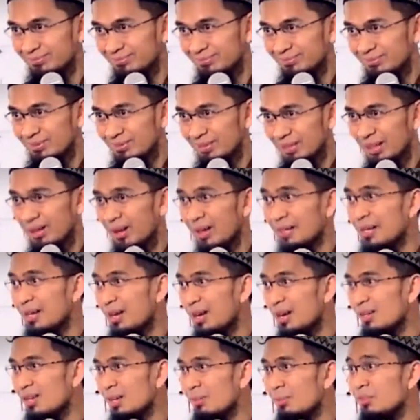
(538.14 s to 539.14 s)
Kalau ada yang
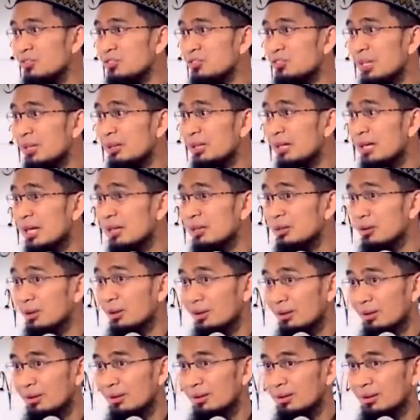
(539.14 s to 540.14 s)
ngajak maksiat di kantor,
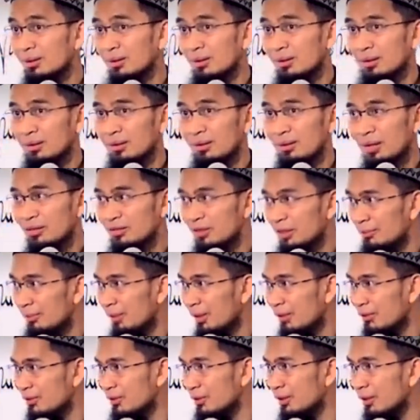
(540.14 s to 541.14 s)
ngajak
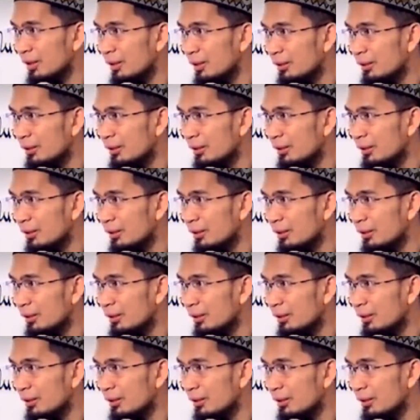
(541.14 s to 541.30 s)
maksiat,